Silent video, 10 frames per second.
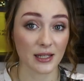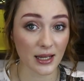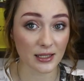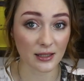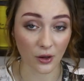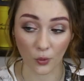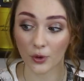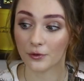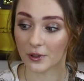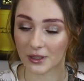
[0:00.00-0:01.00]
Здесь
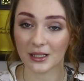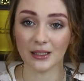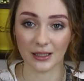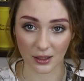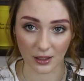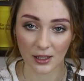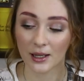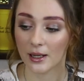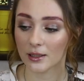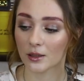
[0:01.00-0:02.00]
такой фигни нет.
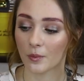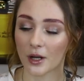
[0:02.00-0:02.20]
Этот